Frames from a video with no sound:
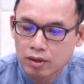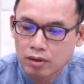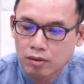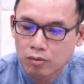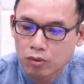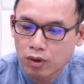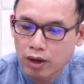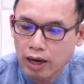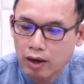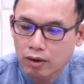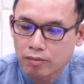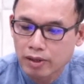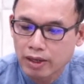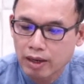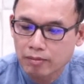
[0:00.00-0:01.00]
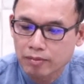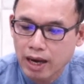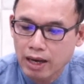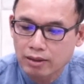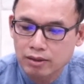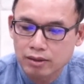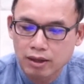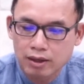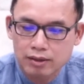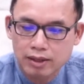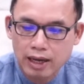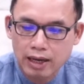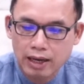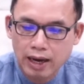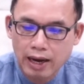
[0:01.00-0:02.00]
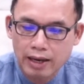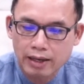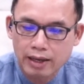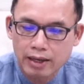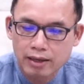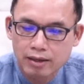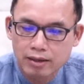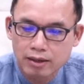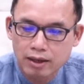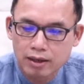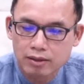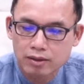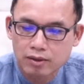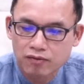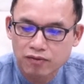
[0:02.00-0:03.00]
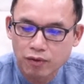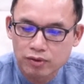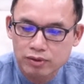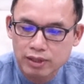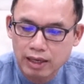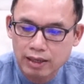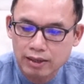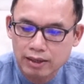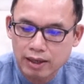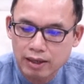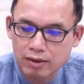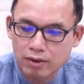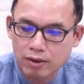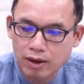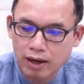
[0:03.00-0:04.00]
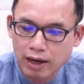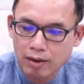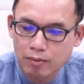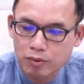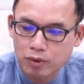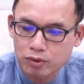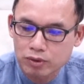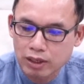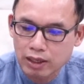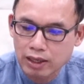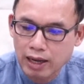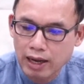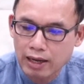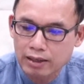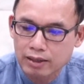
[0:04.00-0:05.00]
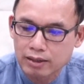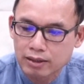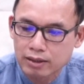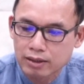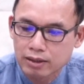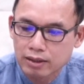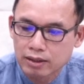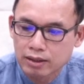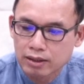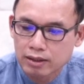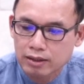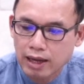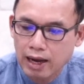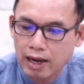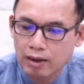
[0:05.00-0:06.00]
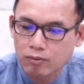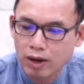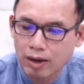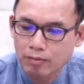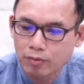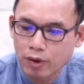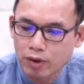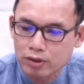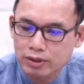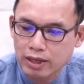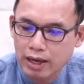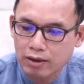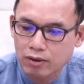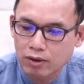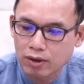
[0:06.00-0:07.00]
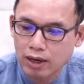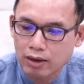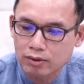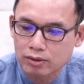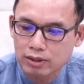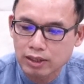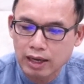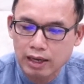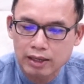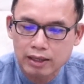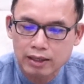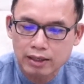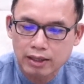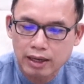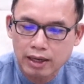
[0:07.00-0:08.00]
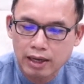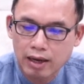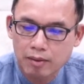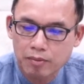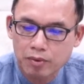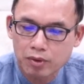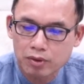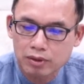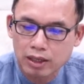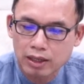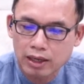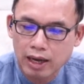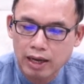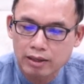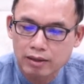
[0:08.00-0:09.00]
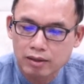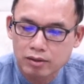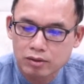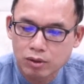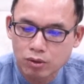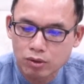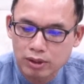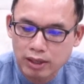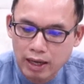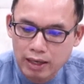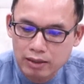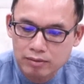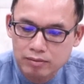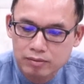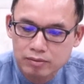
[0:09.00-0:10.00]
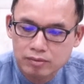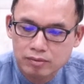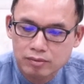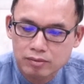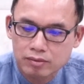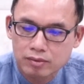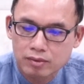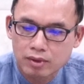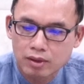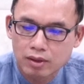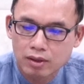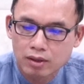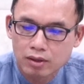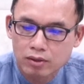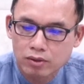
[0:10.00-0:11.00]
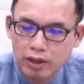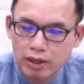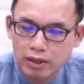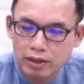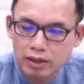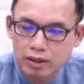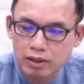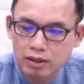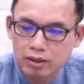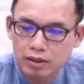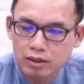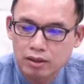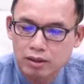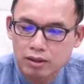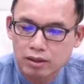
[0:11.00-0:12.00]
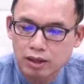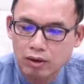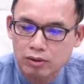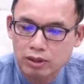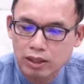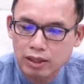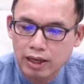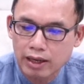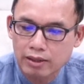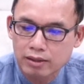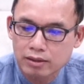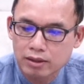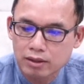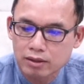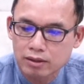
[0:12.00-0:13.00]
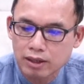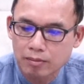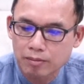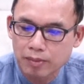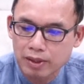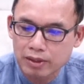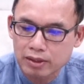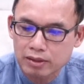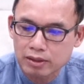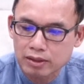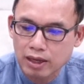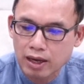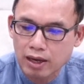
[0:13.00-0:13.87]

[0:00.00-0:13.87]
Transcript: พวกเขามีอำนาจเหนือร่างกายและเหนือฝูงสัตว์เลี้ยงของข้าพระองค์ทั้งหลายตามความพอใจของเขาทั้งหลาย และข้าพระองค์ทั้งหลายทุกนัก ด้วยเหตุนี้เราทั้งหลายจึงทำปันธสัญญา